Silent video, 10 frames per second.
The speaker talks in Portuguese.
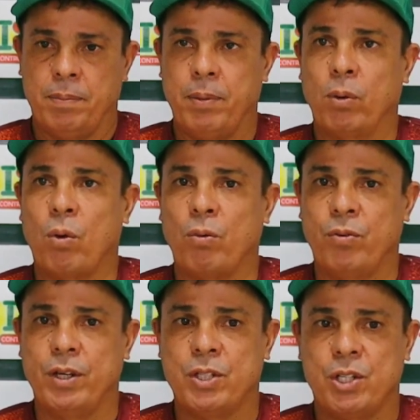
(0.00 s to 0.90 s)
é, pelo
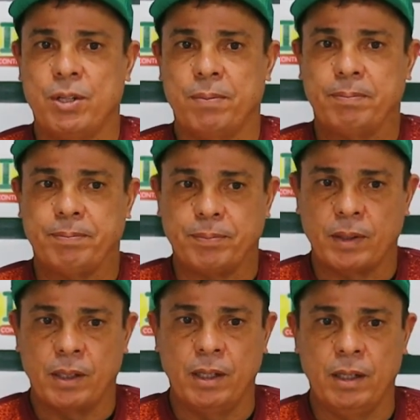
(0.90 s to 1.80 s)
convite
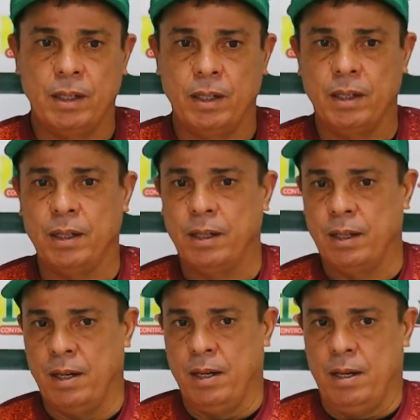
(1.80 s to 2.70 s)
e
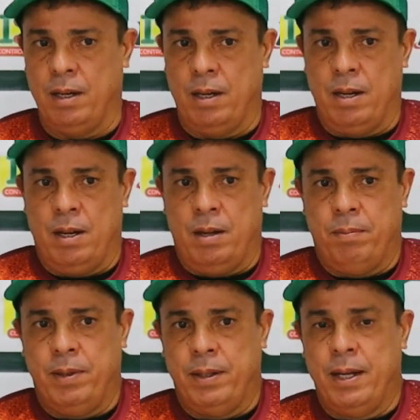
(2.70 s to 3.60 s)

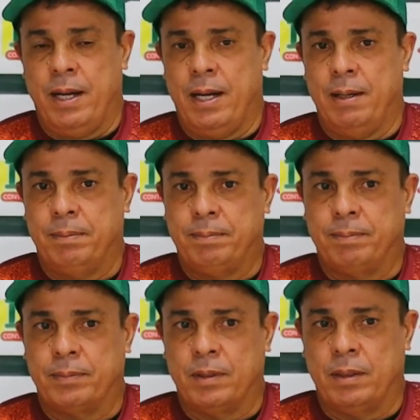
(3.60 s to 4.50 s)
me dar
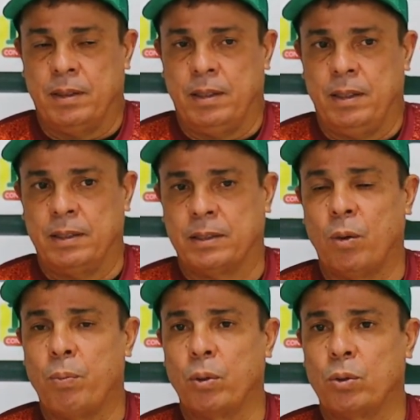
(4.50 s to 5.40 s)

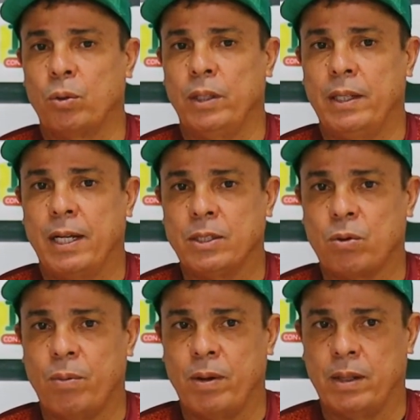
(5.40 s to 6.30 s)
essa
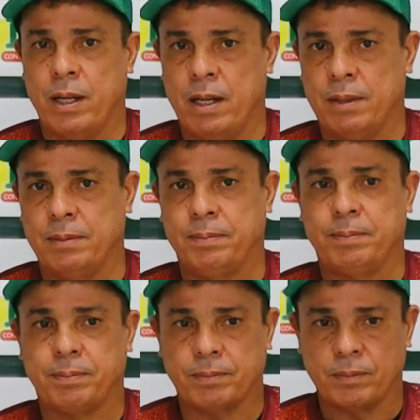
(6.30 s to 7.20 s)
oportunidade de comandar
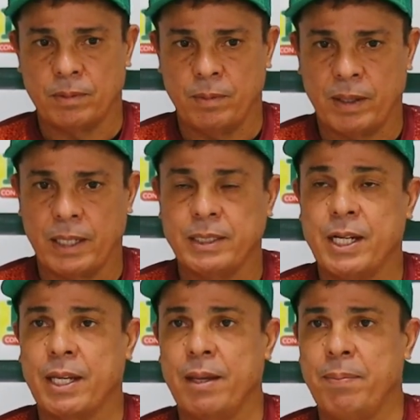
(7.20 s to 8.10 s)
uma
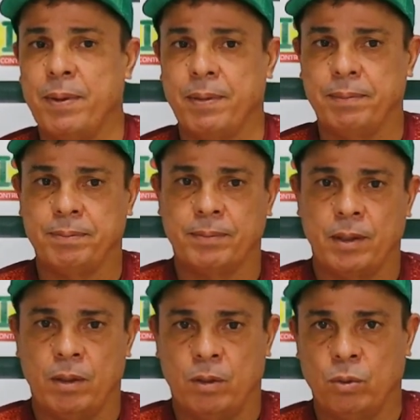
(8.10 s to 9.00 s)
grande equipe
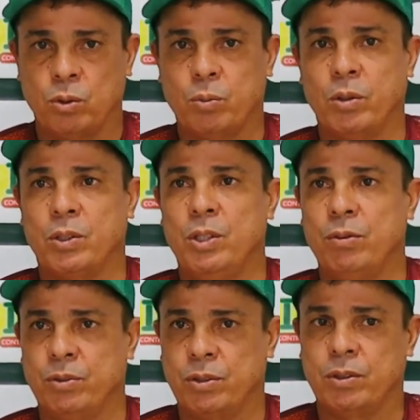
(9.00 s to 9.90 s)
um dos
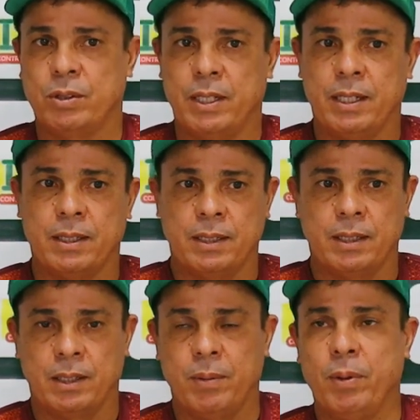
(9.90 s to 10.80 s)
motivos né,
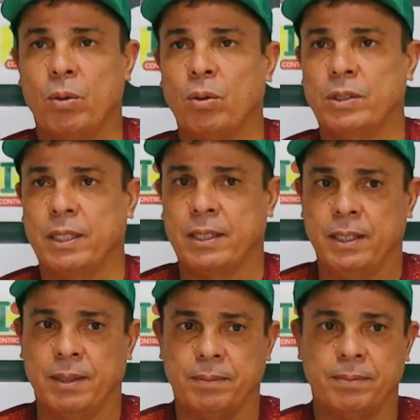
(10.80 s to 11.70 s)
que me trouxe
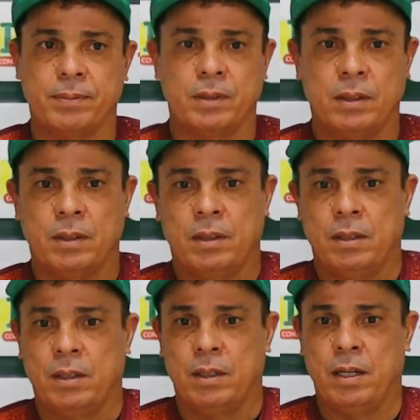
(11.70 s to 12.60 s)
aqui.
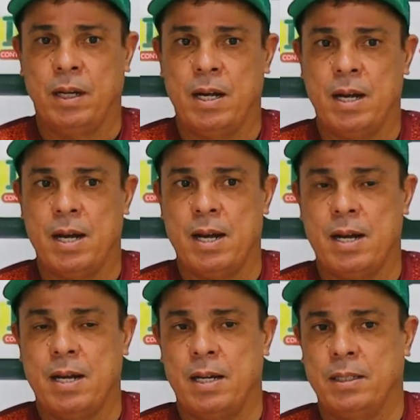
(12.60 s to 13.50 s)
É,
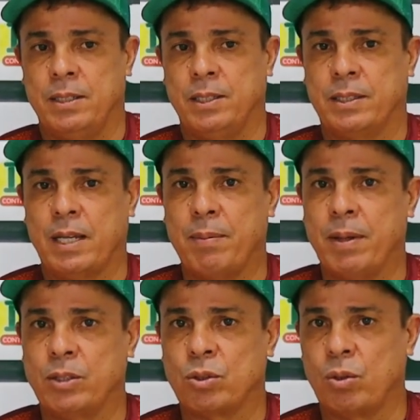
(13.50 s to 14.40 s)
a gente
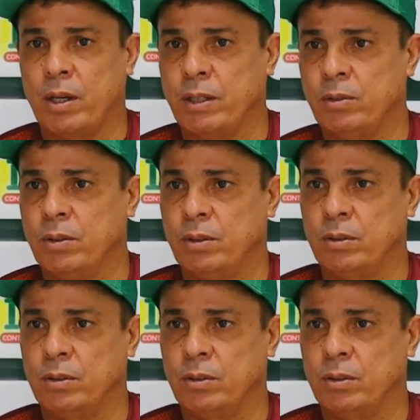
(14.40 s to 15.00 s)
sabe da história